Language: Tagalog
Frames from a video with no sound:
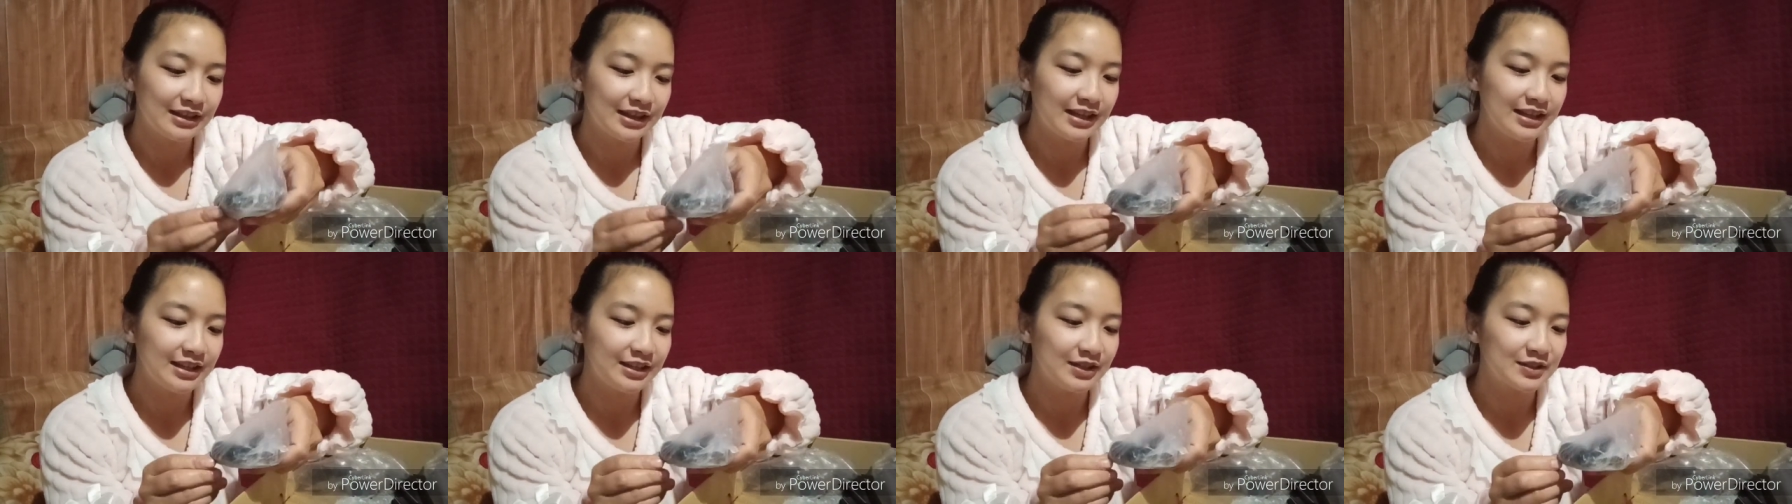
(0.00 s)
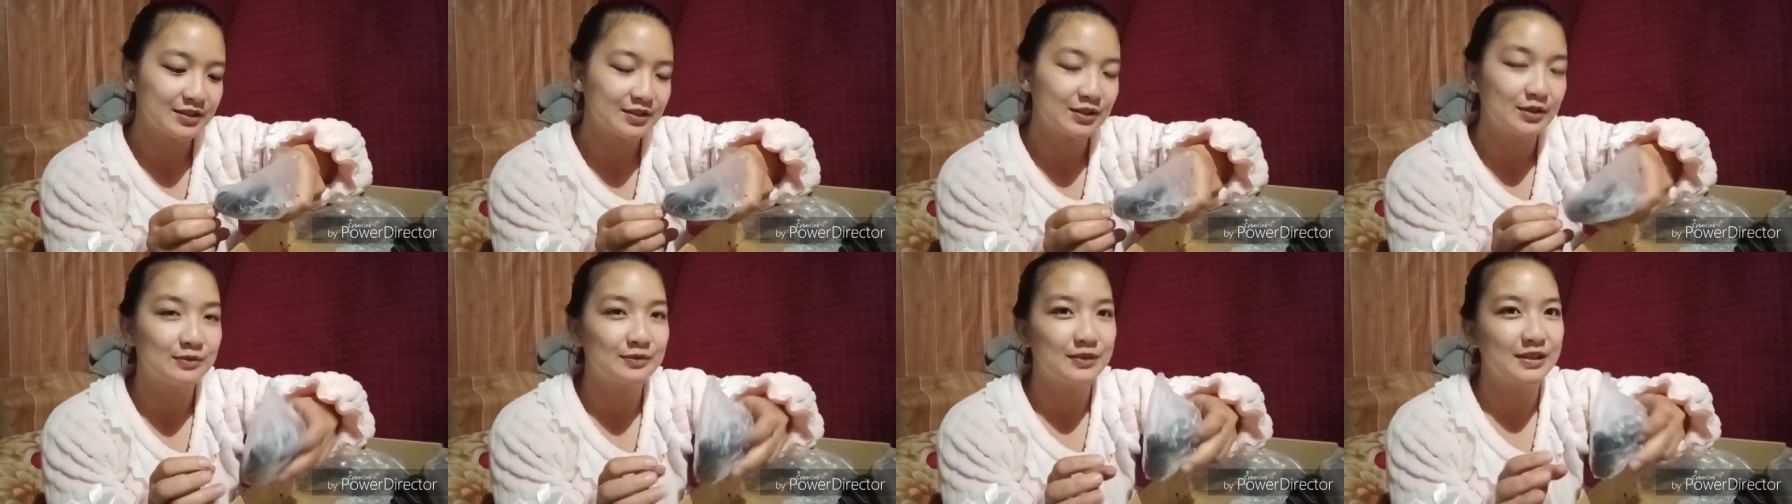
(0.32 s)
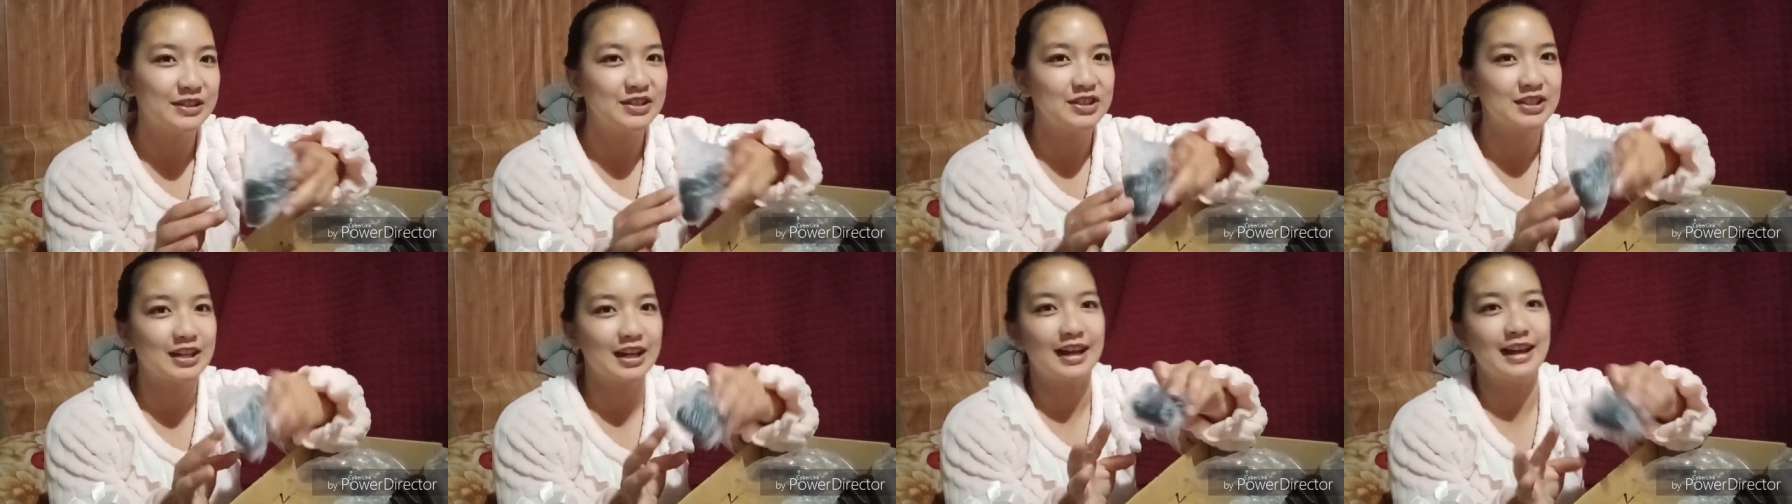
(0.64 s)
Thank you so
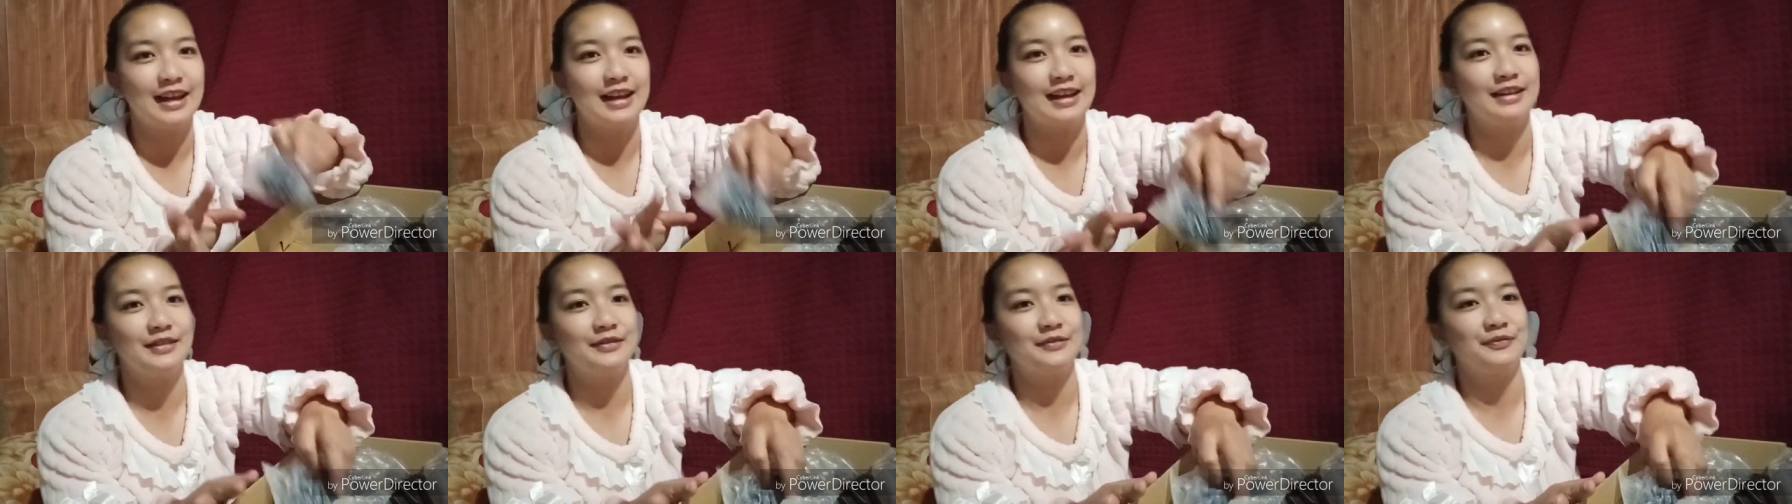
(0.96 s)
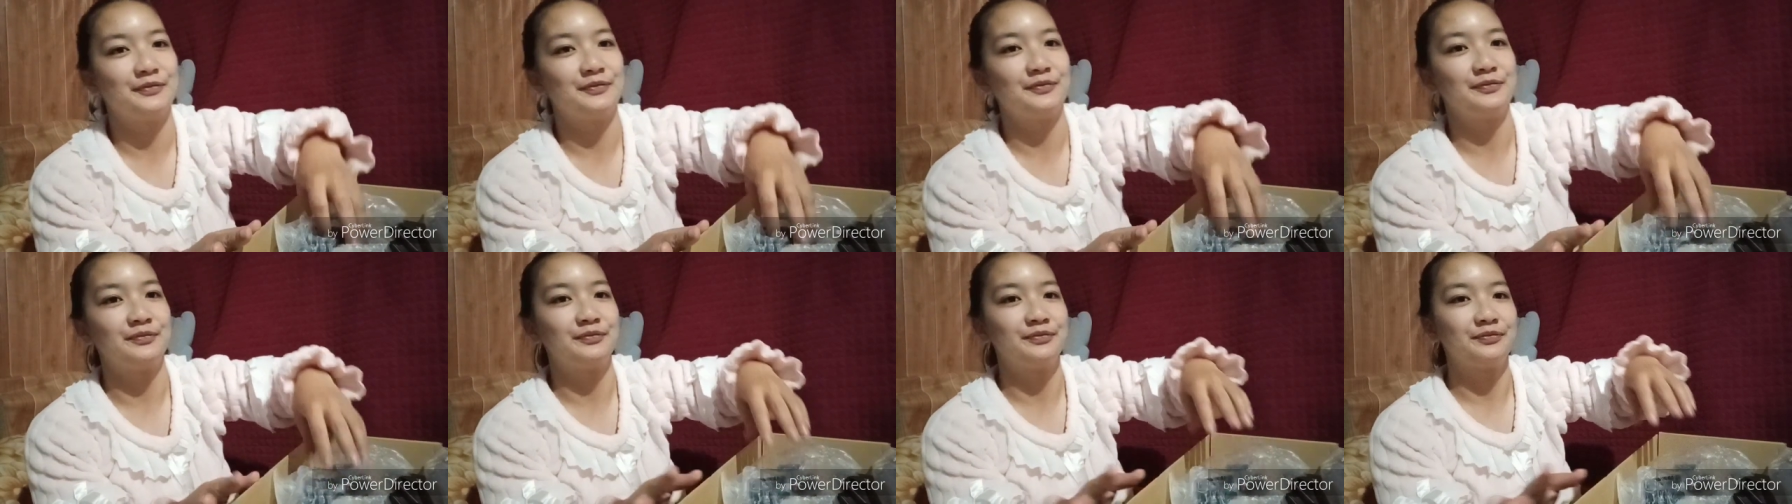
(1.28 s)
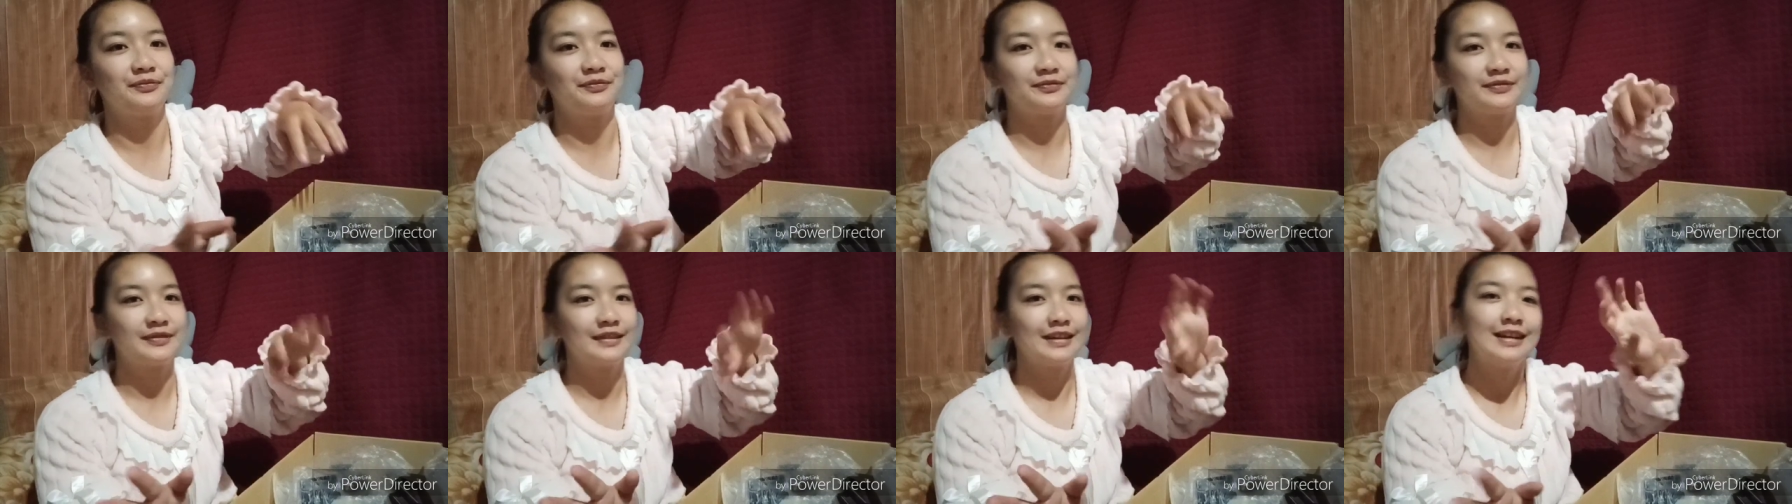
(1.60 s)
much, ha.
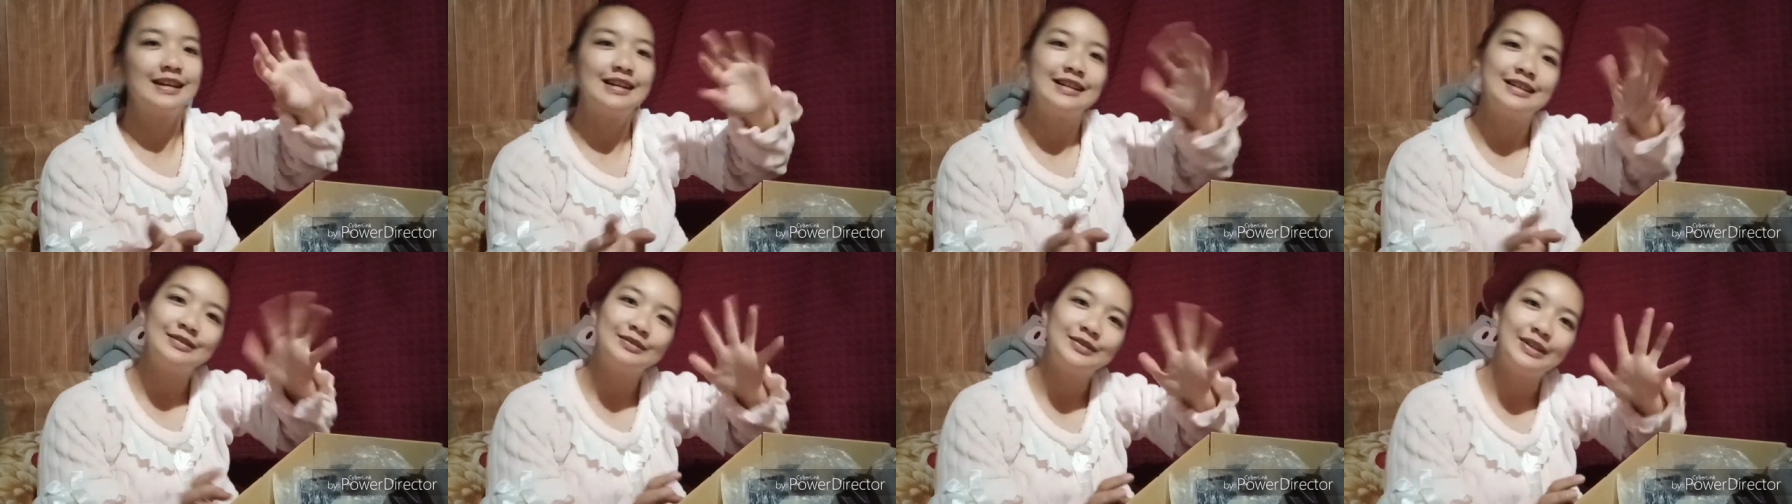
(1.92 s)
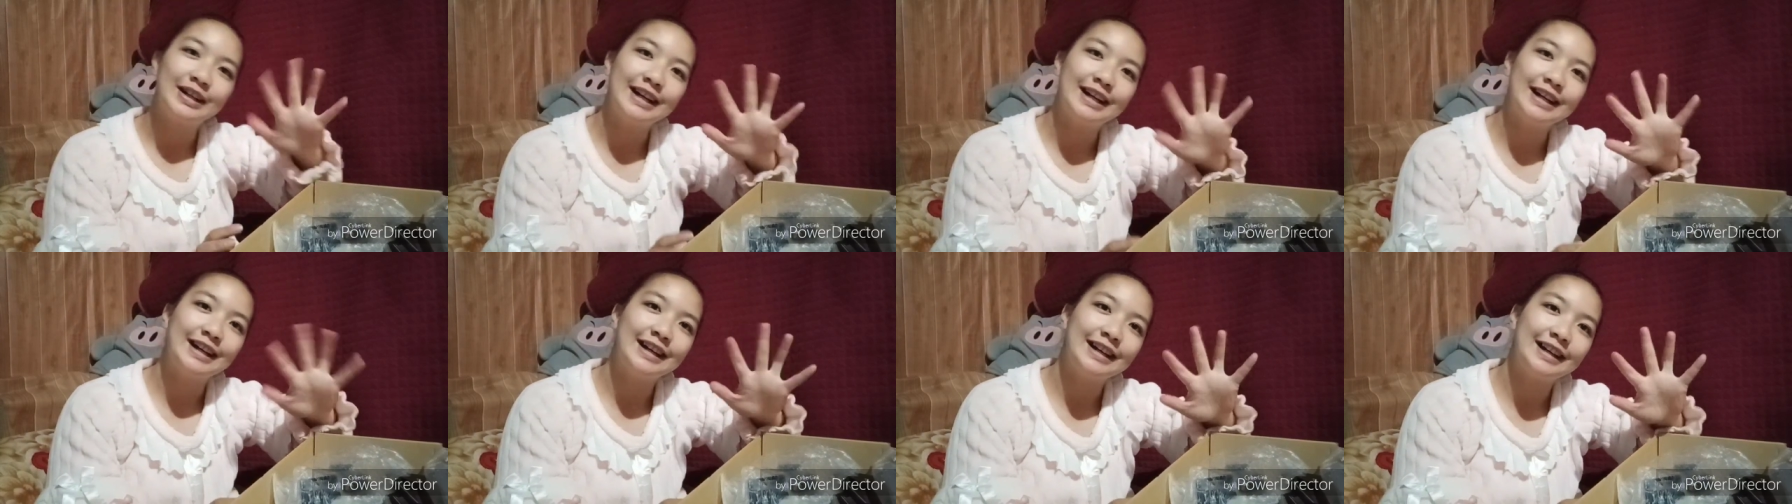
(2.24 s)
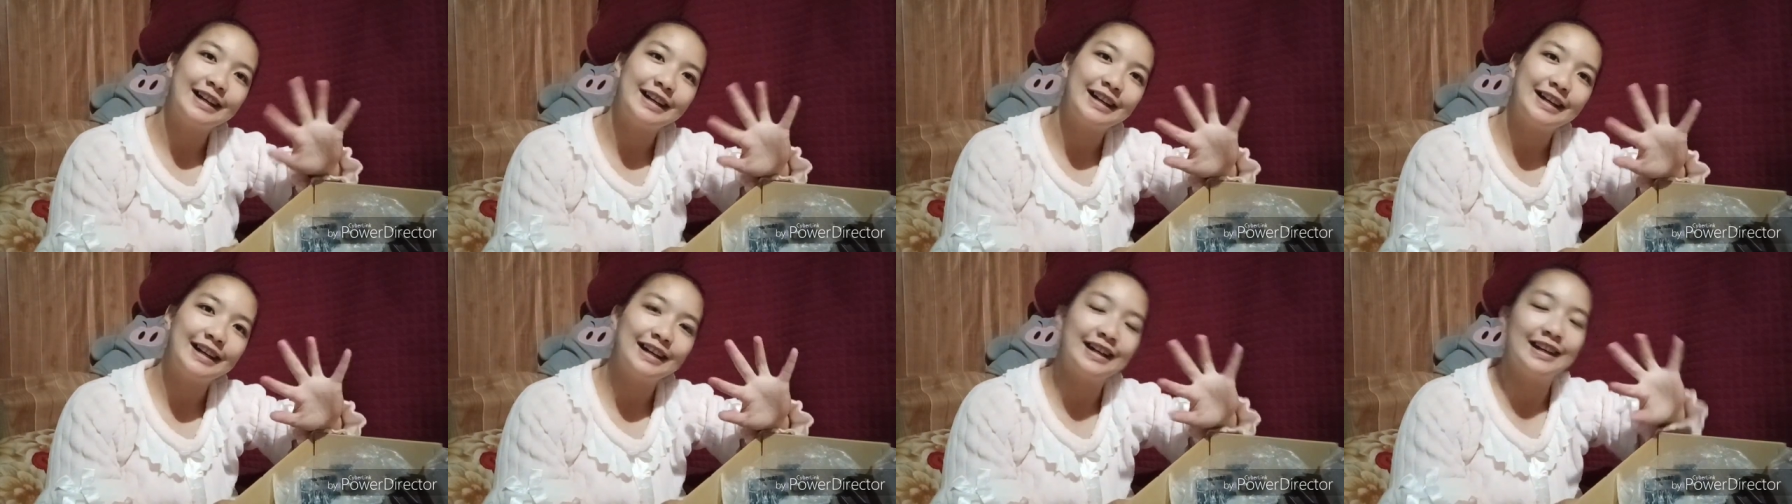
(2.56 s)

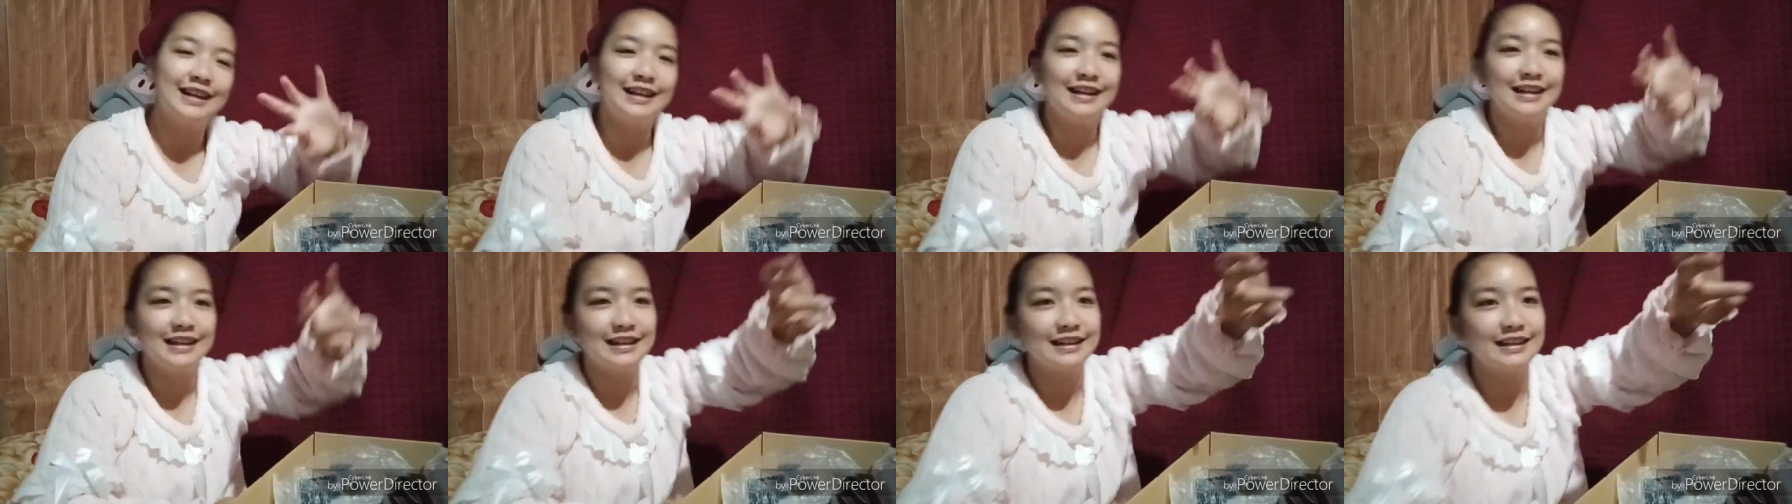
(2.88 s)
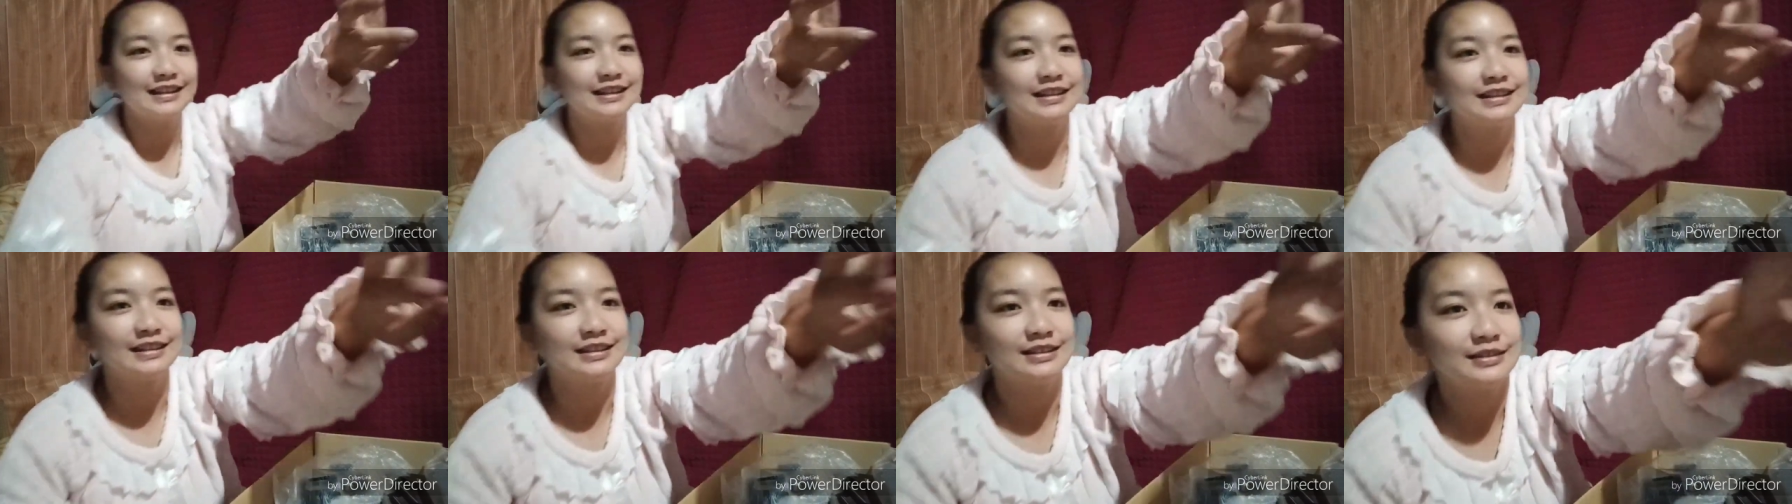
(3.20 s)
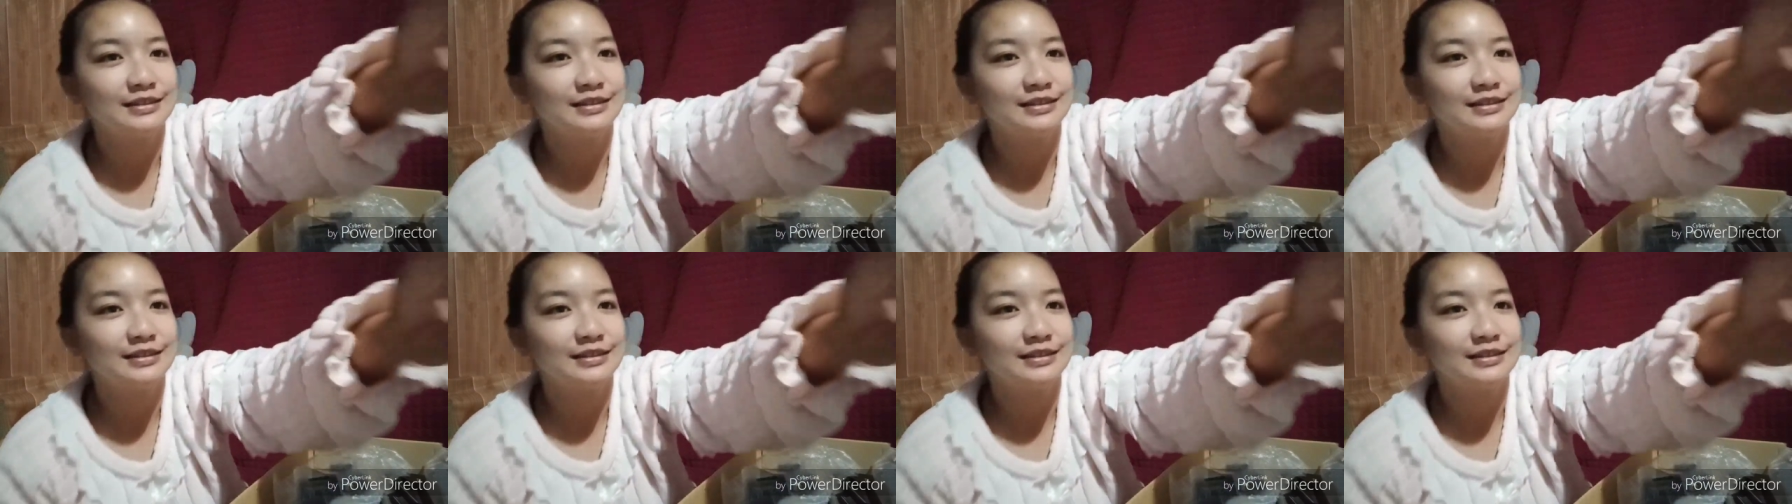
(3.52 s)
Bye.